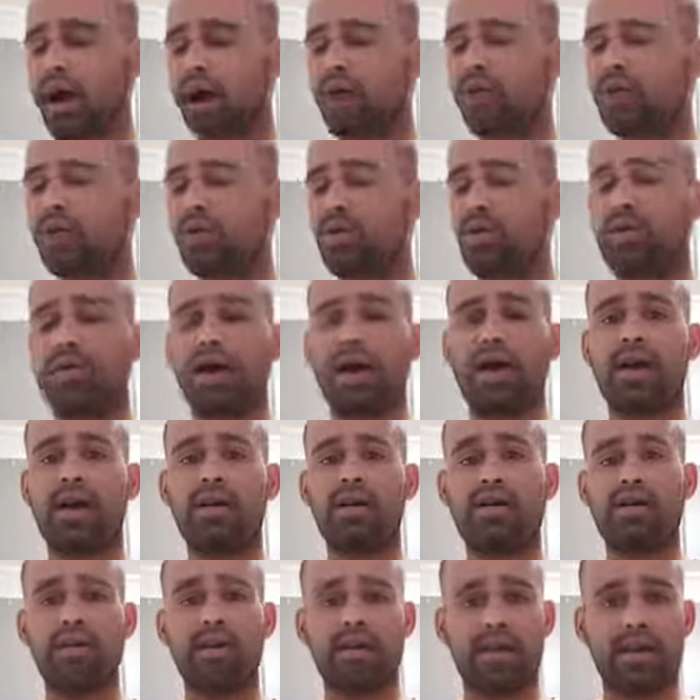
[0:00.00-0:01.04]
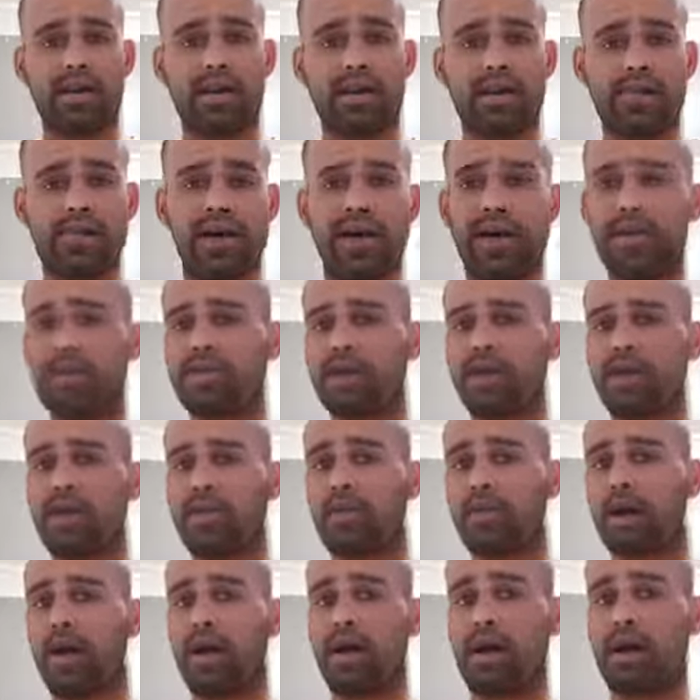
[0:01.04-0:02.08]
ஐந்து ரூபாயாக இருக்கட்டும் ஐம்பது
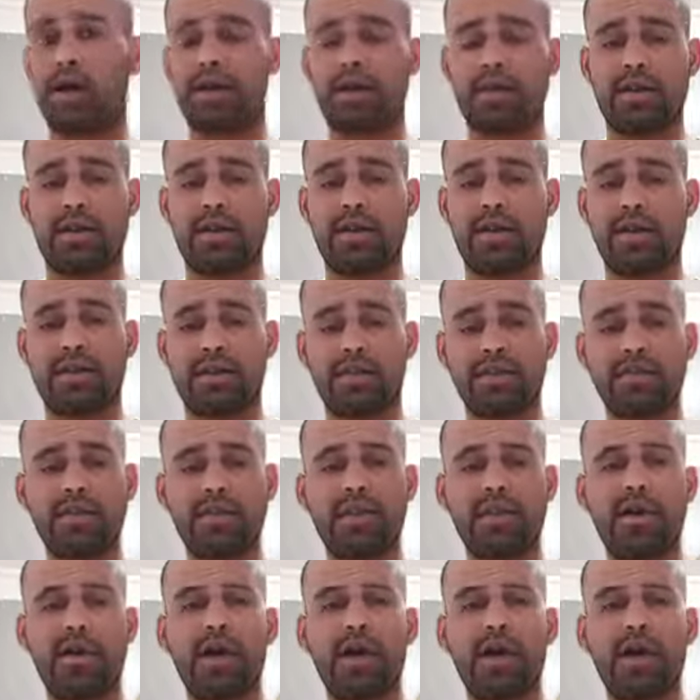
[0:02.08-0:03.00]
ரூபாயாக இருக்கட்டும்